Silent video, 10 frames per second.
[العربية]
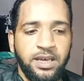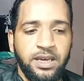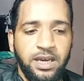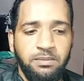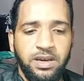
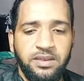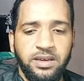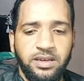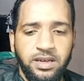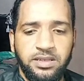كما
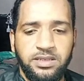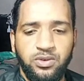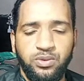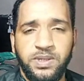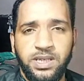
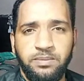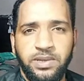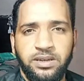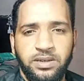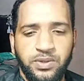ذكرته
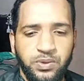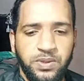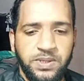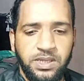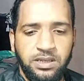بصبر
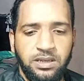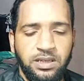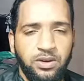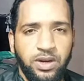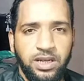الرسول صلى
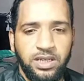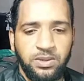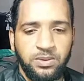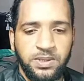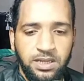الله عليه
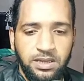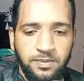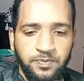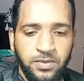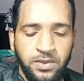
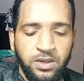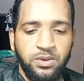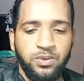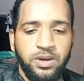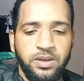وسلم
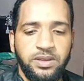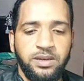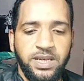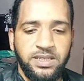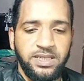
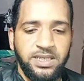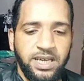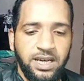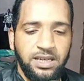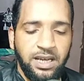وثباته
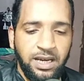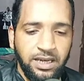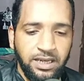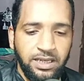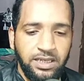على
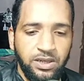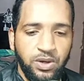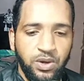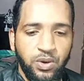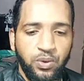الحق
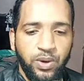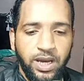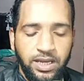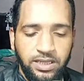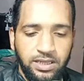
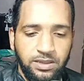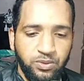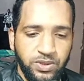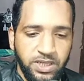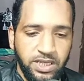وعدم
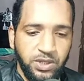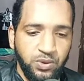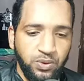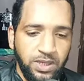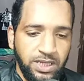
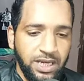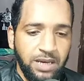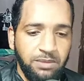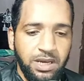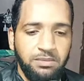تنازله
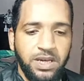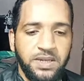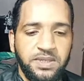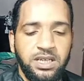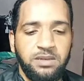أمام
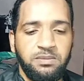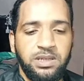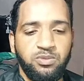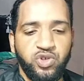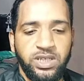أساليب
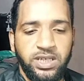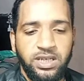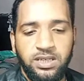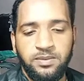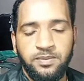المشركين